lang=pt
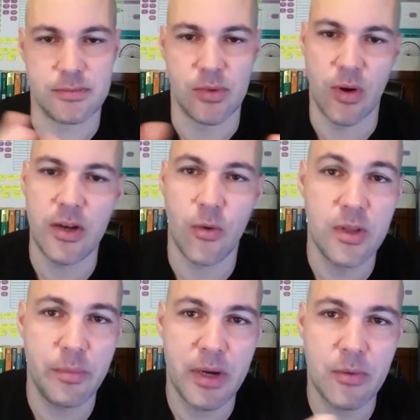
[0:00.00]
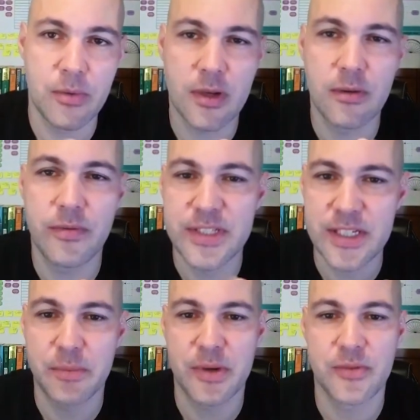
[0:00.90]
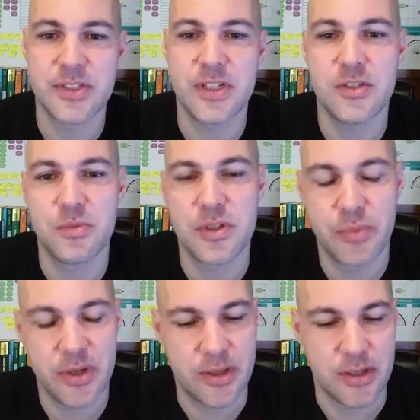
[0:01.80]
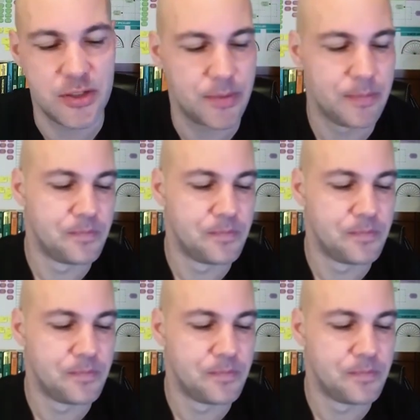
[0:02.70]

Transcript: Olha, outra pergunta que eu vou fazer aqui para vocês, muito importante.